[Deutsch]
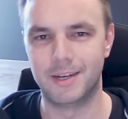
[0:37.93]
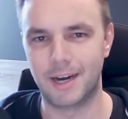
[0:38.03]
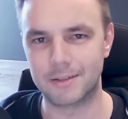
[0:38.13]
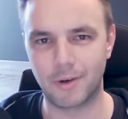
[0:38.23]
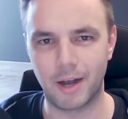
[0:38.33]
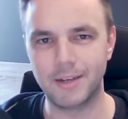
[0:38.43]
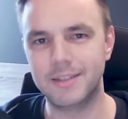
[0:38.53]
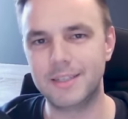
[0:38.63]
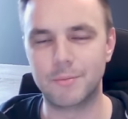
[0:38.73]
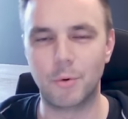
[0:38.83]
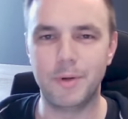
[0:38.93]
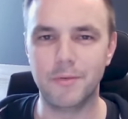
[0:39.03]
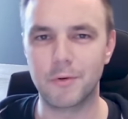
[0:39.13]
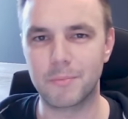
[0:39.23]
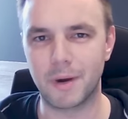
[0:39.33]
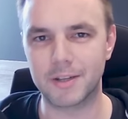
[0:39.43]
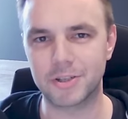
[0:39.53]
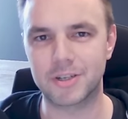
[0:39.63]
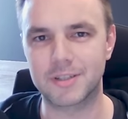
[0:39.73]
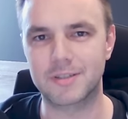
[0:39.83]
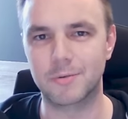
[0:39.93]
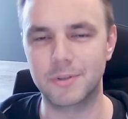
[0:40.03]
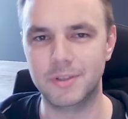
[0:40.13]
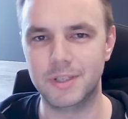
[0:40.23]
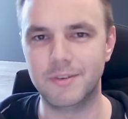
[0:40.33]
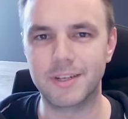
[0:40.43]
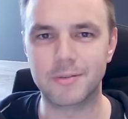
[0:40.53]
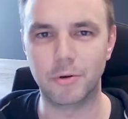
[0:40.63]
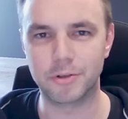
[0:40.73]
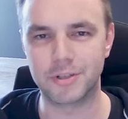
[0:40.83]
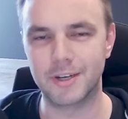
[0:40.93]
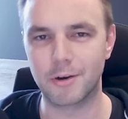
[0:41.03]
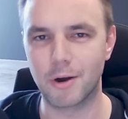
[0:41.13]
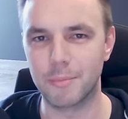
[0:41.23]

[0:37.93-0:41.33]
Also alle diese Mobilfunkbasisstationen, die wir als Deutsche Telekom